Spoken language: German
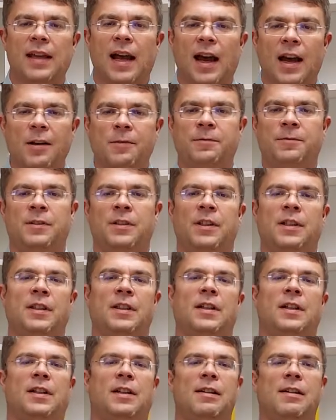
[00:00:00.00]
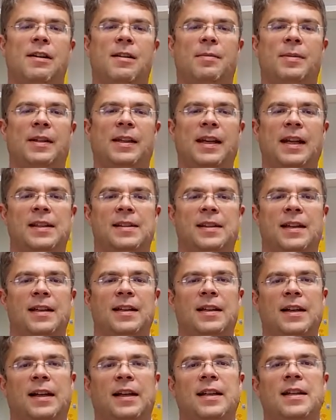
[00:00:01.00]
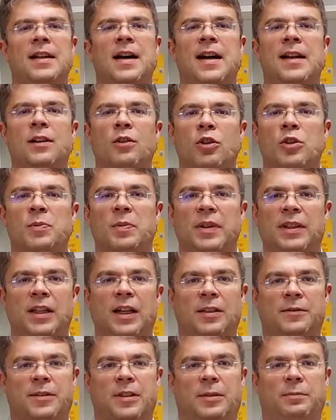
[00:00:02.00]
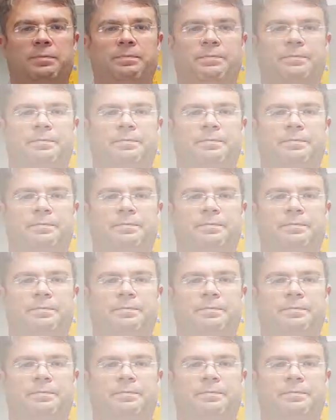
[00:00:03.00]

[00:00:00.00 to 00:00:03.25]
darf, die aber derzeit keinen Handlungsbedarf haben.